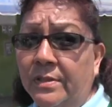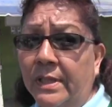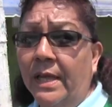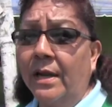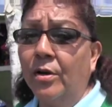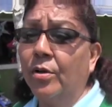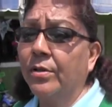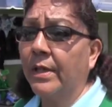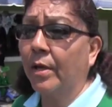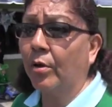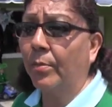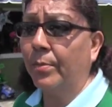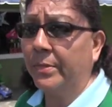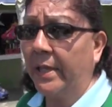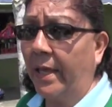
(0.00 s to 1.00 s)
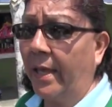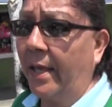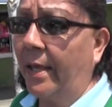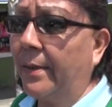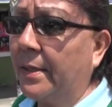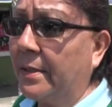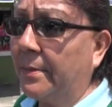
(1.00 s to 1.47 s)
interno
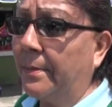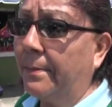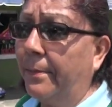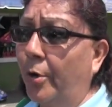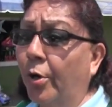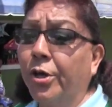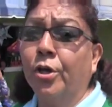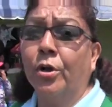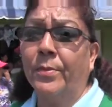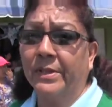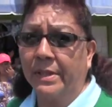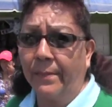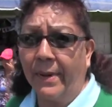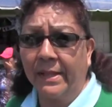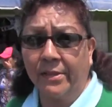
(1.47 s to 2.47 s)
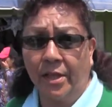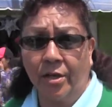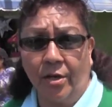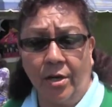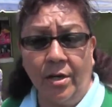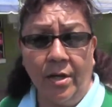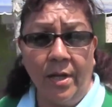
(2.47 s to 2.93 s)
de,
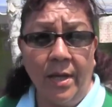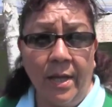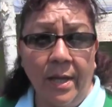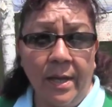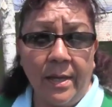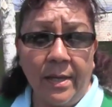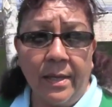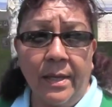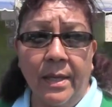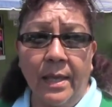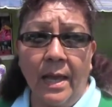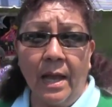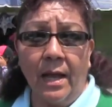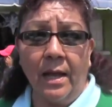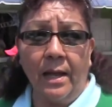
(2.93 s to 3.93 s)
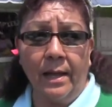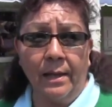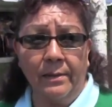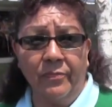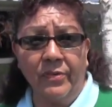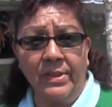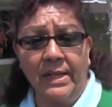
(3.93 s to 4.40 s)
lógico-matemático y
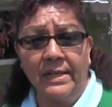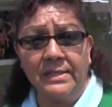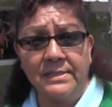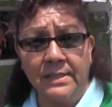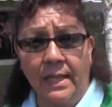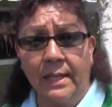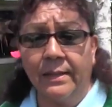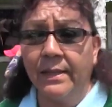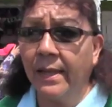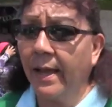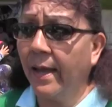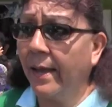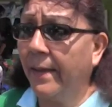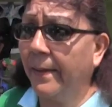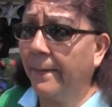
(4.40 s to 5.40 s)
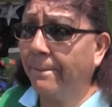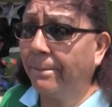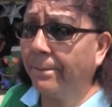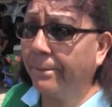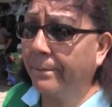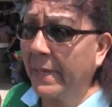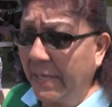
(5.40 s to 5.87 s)
al final el día,
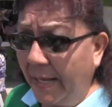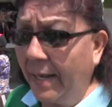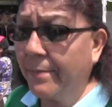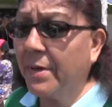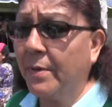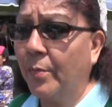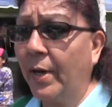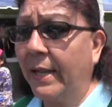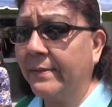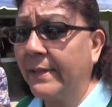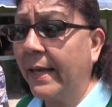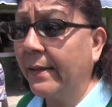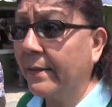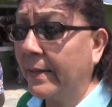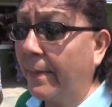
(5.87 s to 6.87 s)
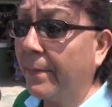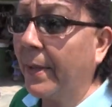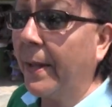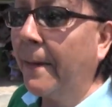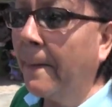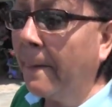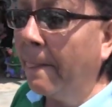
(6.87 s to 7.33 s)
mañana mismo en la tarde
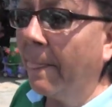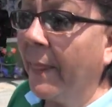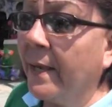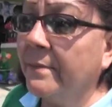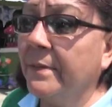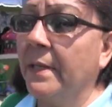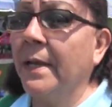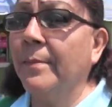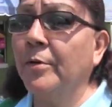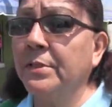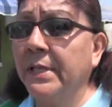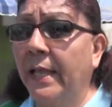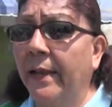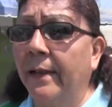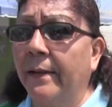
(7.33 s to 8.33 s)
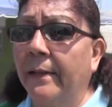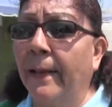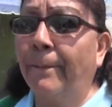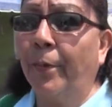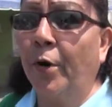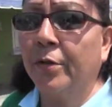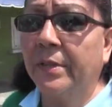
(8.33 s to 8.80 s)
también, tenemos el
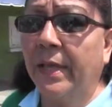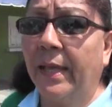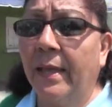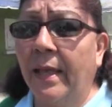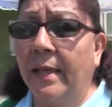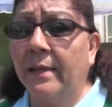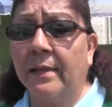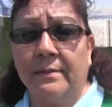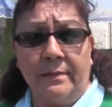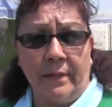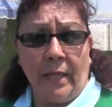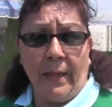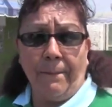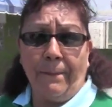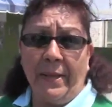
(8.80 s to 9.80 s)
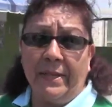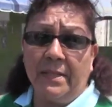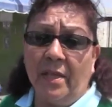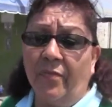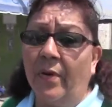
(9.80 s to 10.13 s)
deporte eh, de padres de